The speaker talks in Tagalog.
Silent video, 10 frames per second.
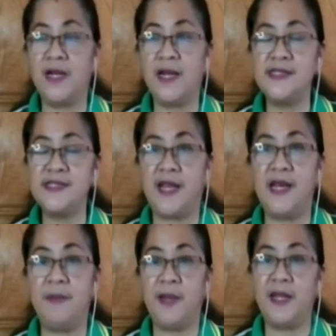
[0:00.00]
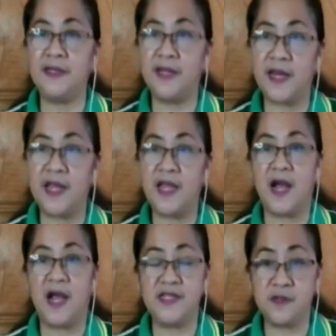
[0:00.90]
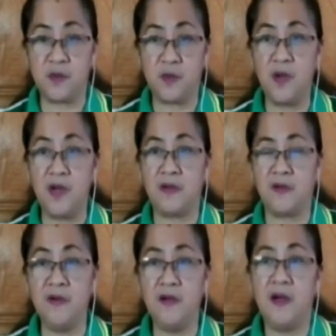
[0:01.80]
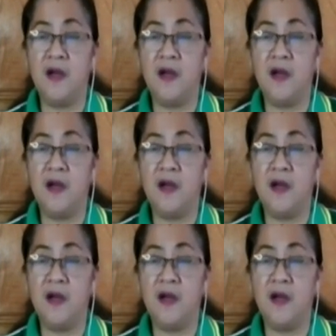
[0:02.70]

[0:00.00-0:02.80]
nasa elementary, high school, ano?